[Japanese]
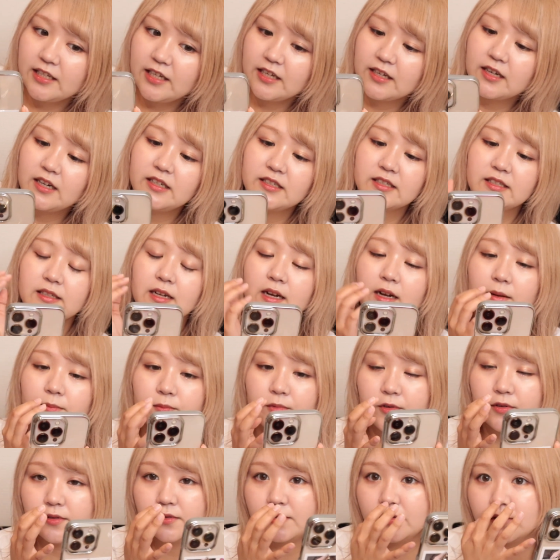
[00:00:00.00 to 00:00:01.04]
ね、ガンさんが
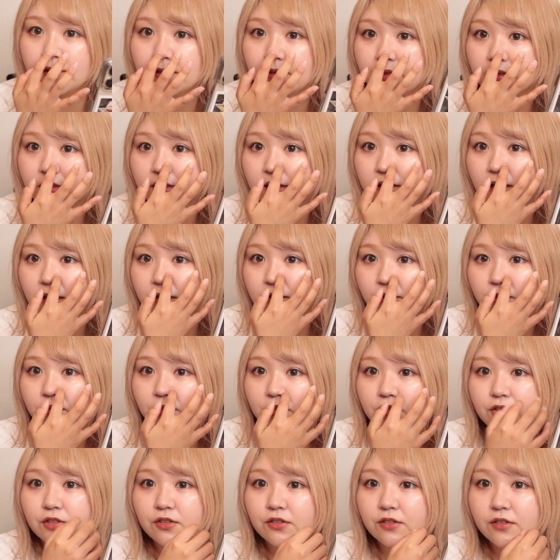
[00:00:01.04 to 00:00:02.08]
プロデュースした10
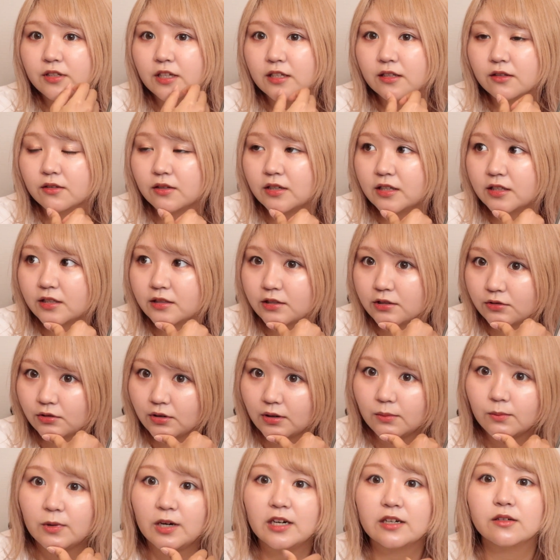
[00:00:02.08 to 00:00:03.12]
周年のやつと
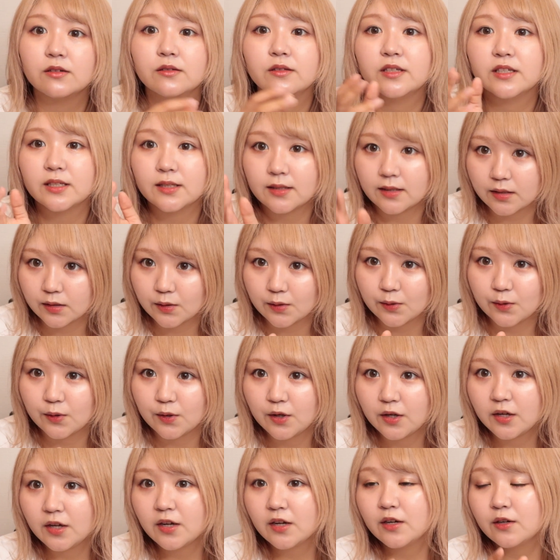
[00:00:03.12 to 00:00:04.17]
かもあるんですけど、
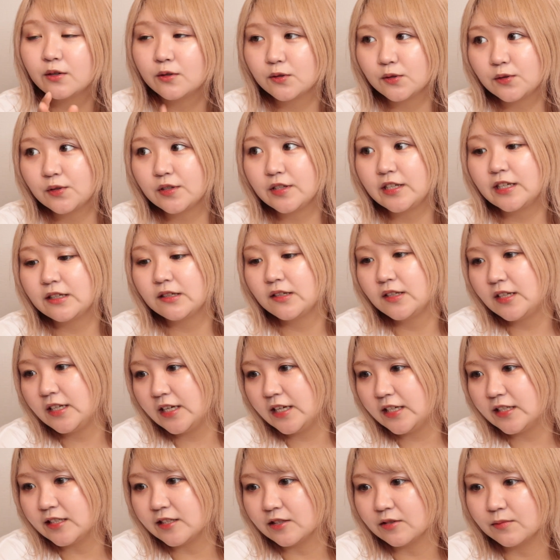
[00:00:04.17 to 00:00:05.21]
本当に
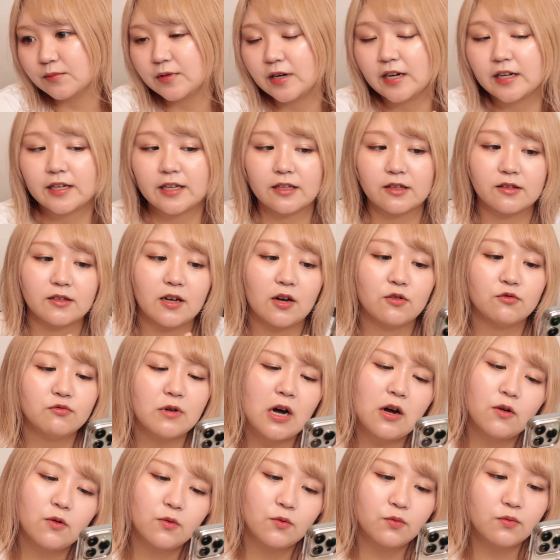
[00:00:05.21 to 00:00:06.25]
LDH のブランケットはふ
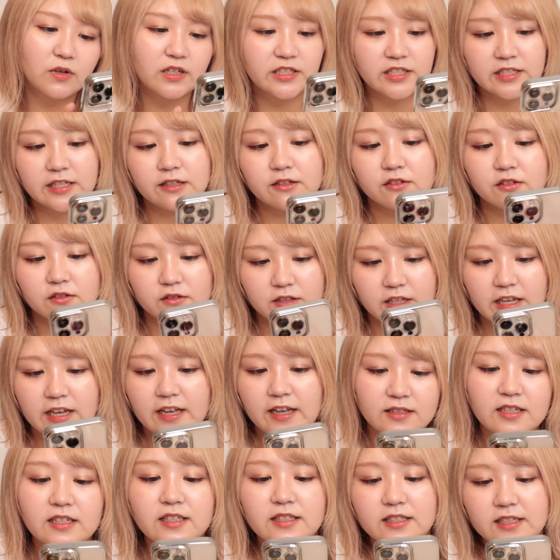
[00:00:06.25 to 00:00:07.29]
わっふわしてるので、
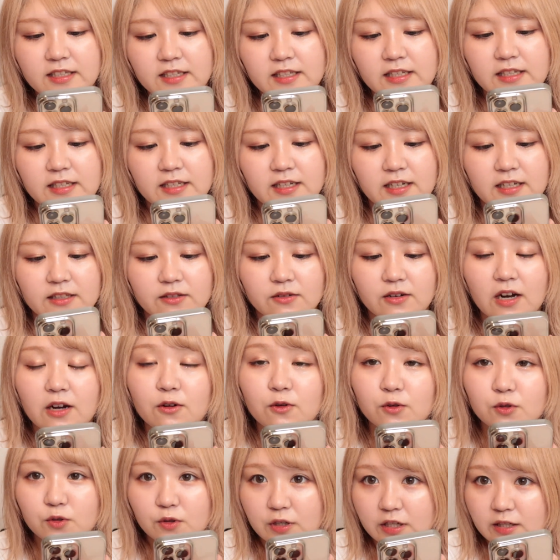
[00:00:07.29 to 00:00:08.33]
ぜひぜひ、学
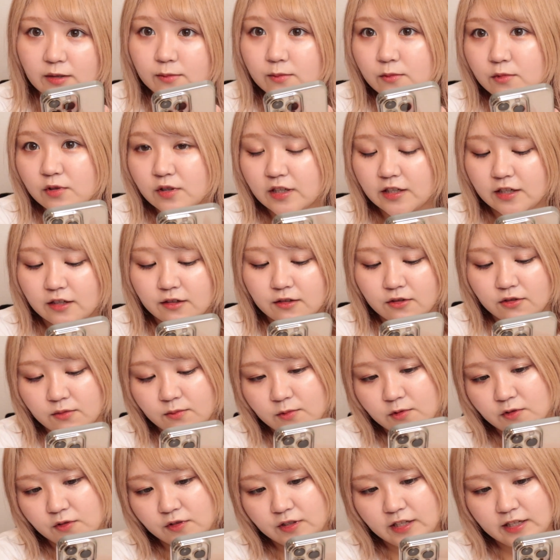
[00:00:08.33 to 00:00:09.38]
校とかにも持っていけると
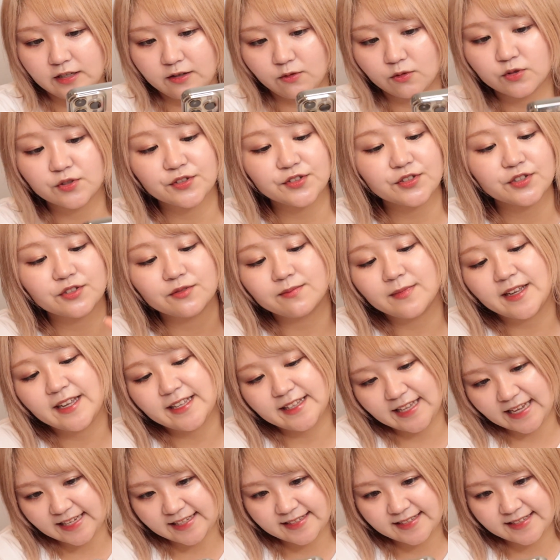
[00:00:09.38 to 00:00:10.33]
思うので、おすすめで